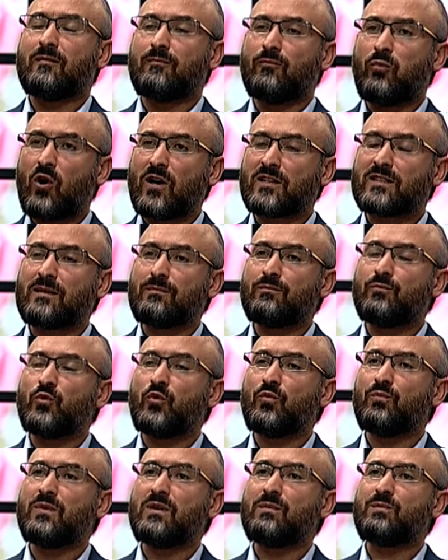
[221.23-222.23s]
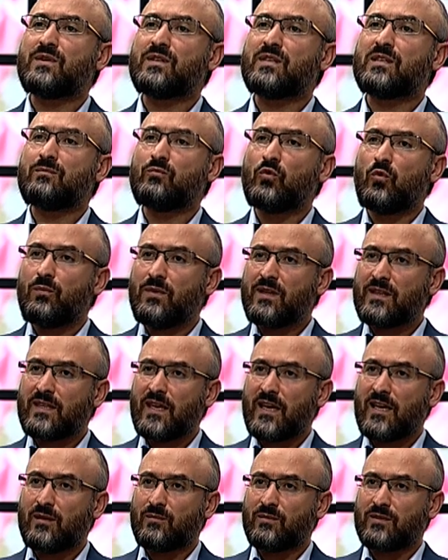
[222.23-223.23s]
bu adam mümin midir, mümin
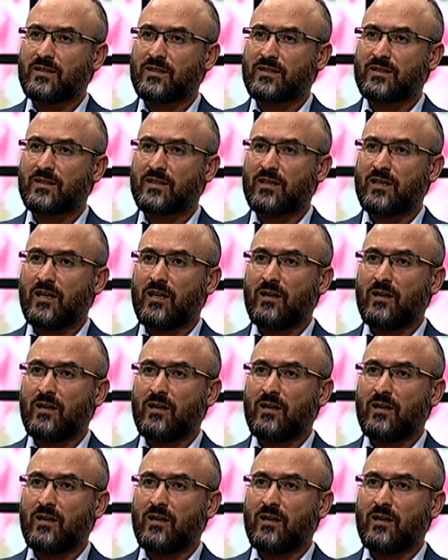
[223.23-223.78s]
değil midir?